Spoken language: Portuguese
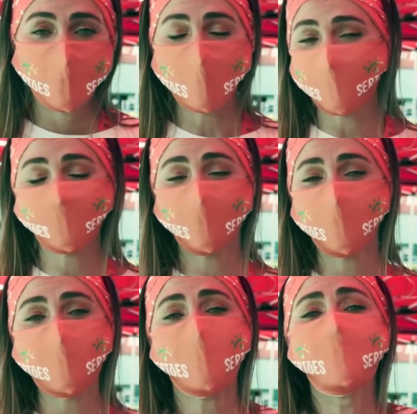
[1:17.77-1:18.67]
Uma
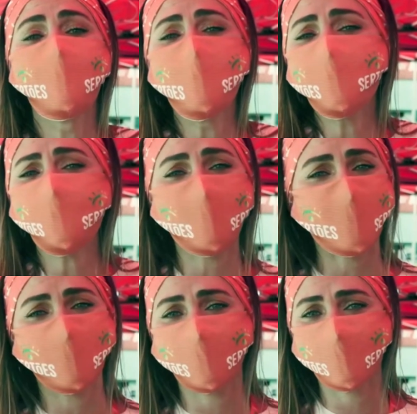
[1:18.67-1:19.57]
categoria muito
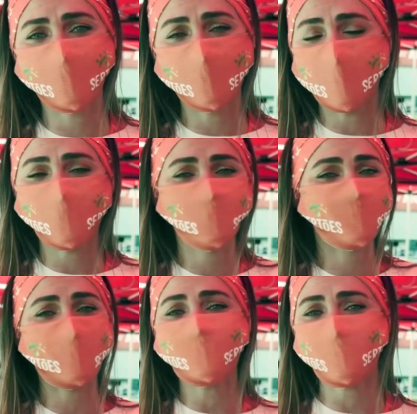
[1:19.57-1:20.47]
bacana, eu
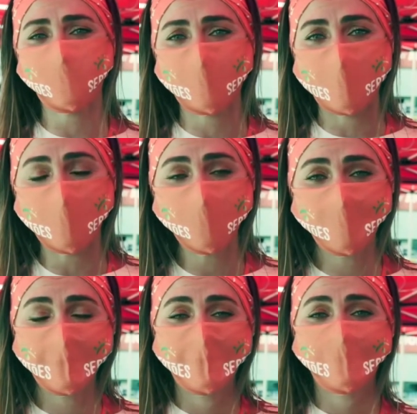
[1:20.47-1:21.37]
acho sensacional,
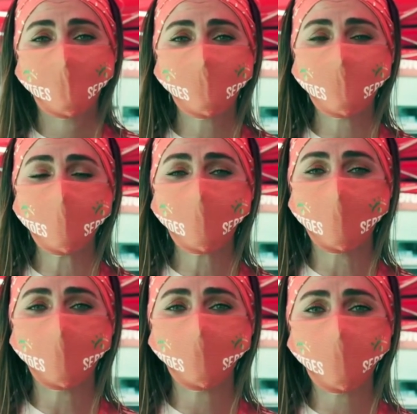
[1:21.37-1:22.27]
que são
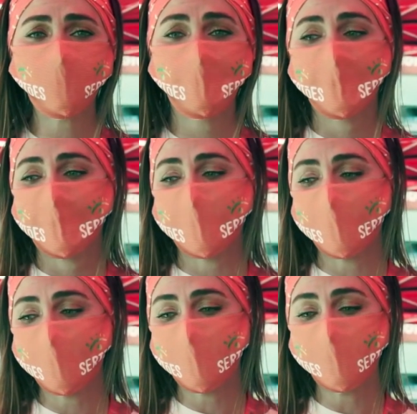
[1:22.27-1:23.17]
pilotos
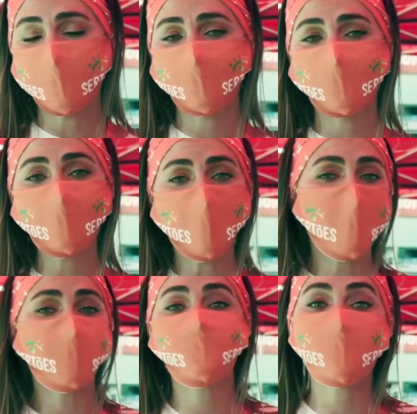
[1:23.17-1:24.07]
é, que
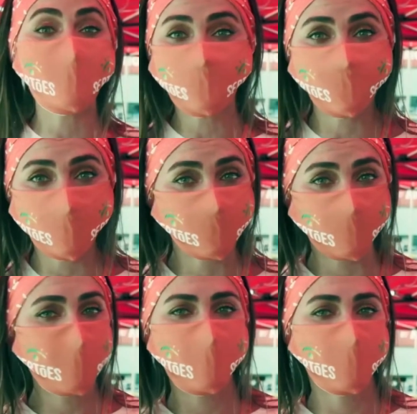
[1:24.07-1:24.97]
correm sem
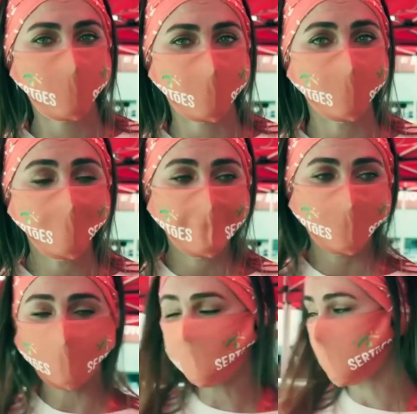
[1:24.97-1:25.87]
assistência mecânica. Então